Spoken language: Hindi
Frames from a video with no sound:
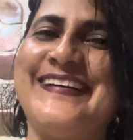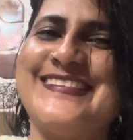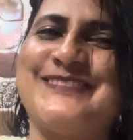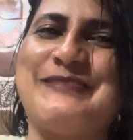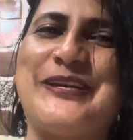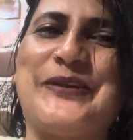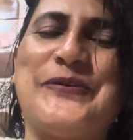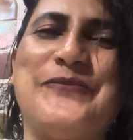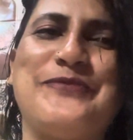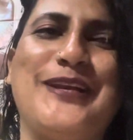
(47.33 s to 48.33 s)
आज मैंने
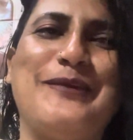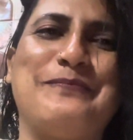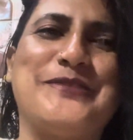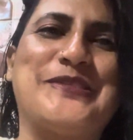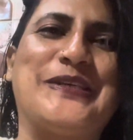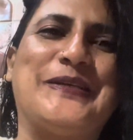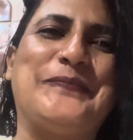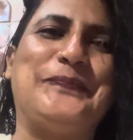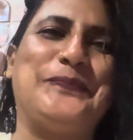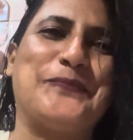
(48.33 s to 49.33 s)
कॉफ़ी लिपस्टिक
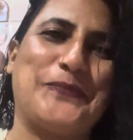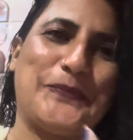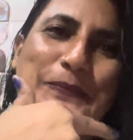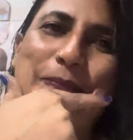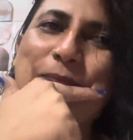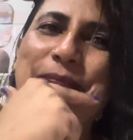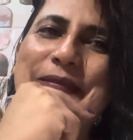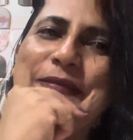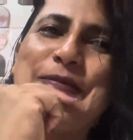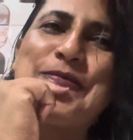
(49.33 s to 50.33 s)

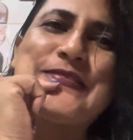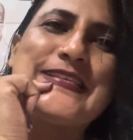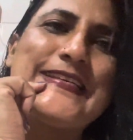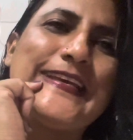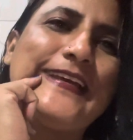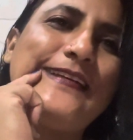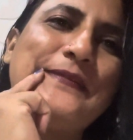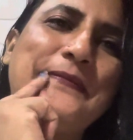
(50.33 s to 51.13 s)
यूज़ की है